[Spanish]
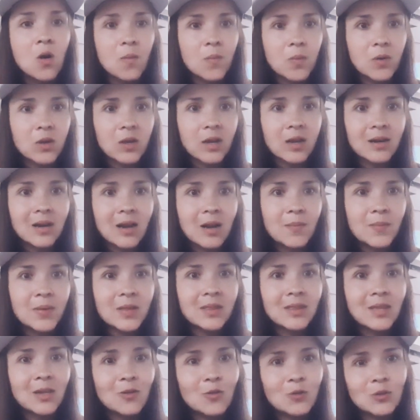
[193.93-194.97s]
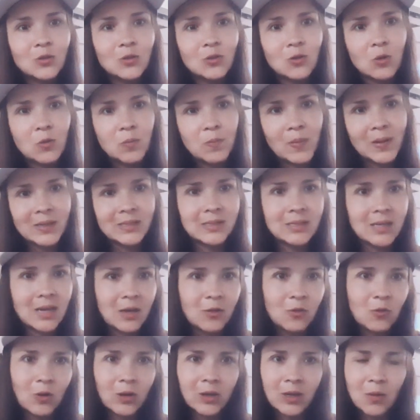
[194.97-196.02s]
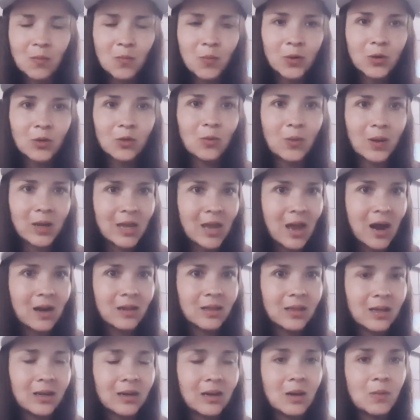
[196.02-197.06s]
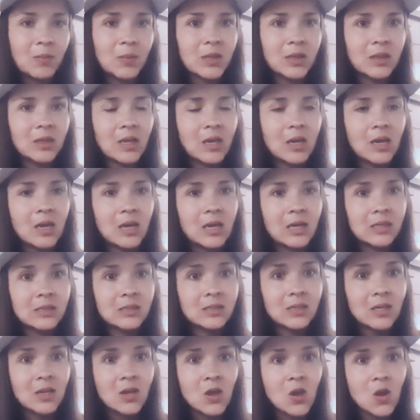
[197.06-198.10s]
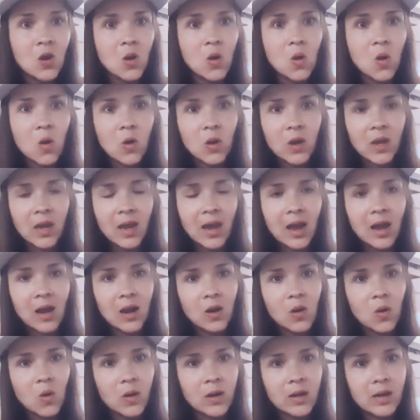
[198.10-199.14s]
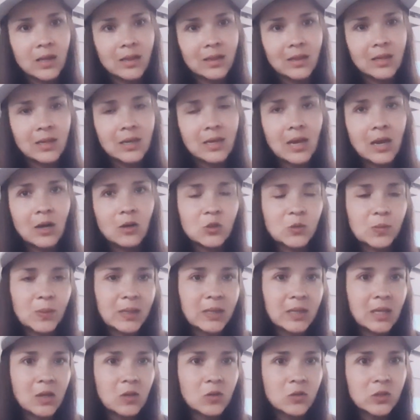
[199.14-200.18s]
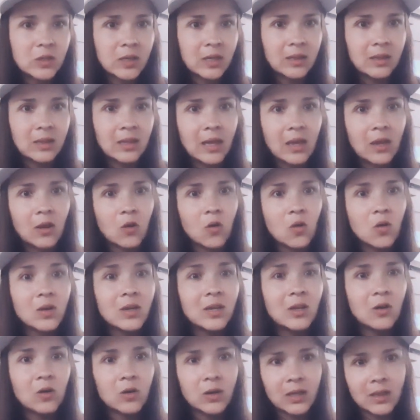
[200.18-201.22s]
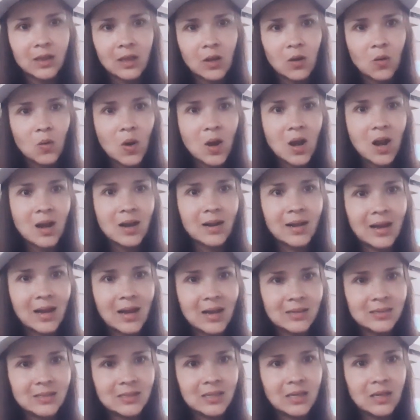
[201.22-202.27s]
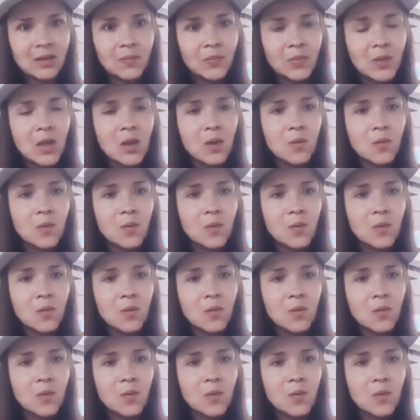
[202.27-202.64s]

porque realmente no estoy paseando aquí en Puerto Vallarta, realmente es lo que hago en el día, los mandados que tengo y lo que tengo al alcance,